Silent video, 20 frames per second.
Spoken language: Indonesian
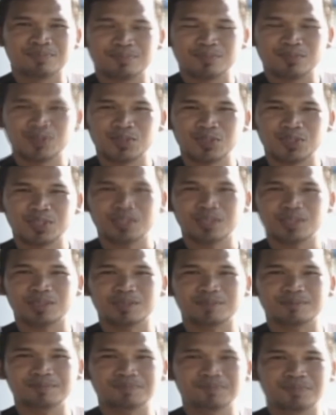untuk
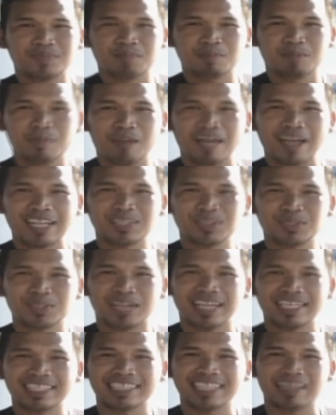
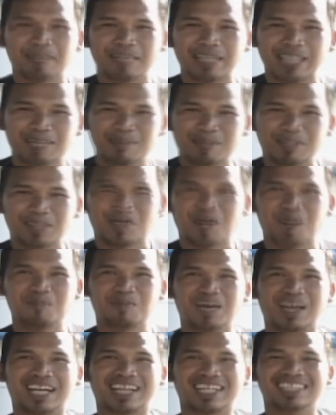memajukan Kecamatan Batu
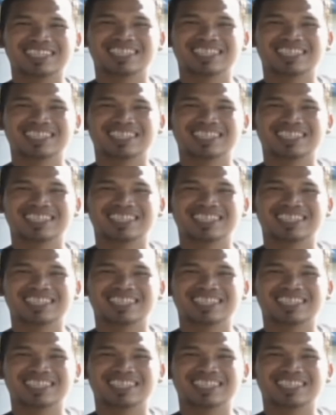Ampar.